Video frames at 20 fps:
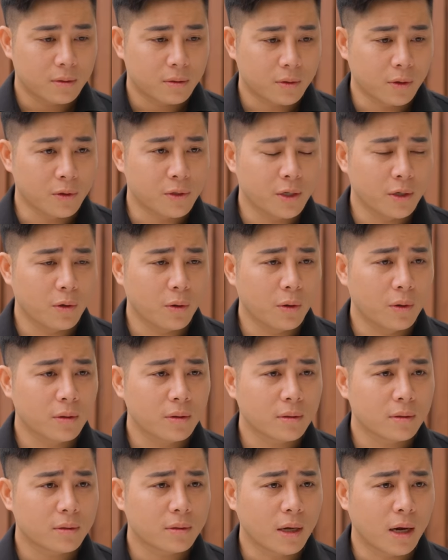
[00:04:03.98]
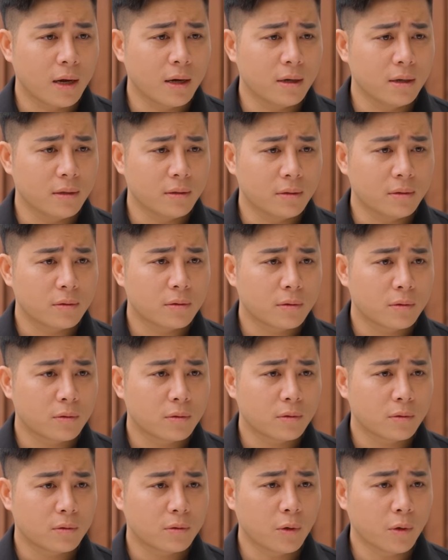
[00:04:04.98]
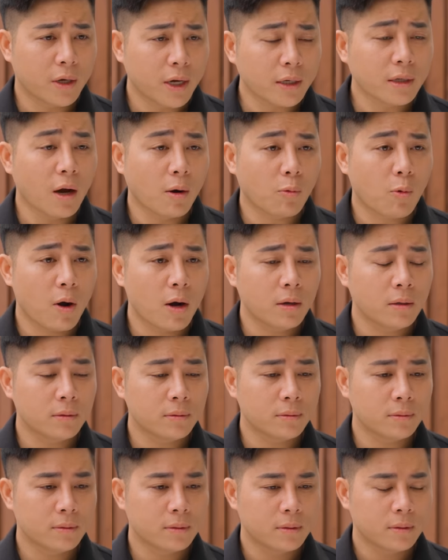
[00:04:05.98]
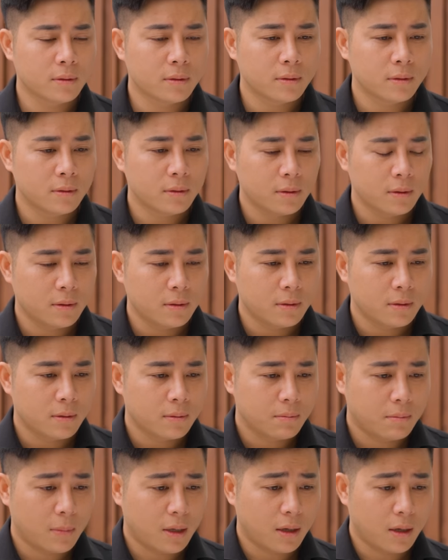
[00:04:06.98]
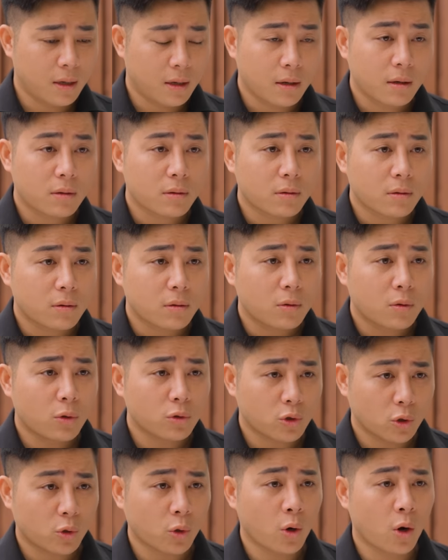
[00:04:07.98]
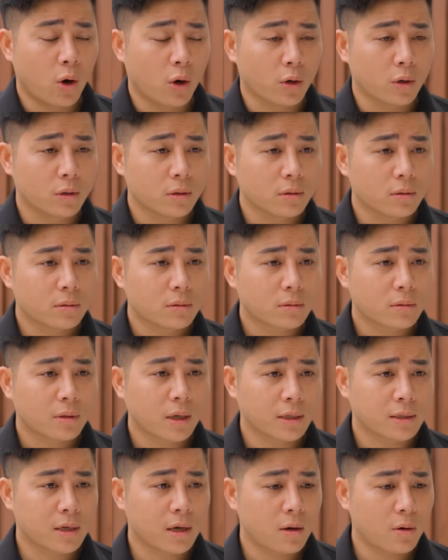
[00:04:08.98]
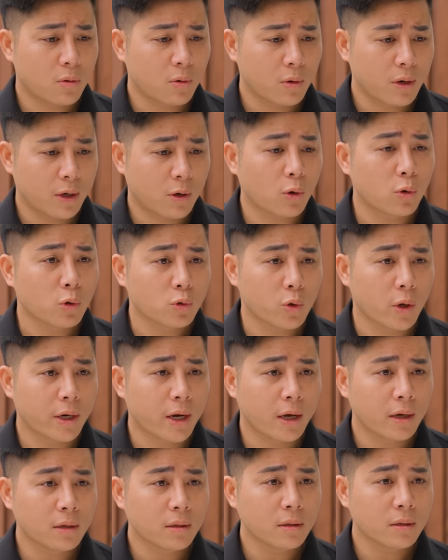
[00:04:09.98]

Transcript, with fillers: Tôi xin lỗi, tại tôi kích động quá Mà cô cho tôi hỏi Tại sao cô lại có nốt ruồi này?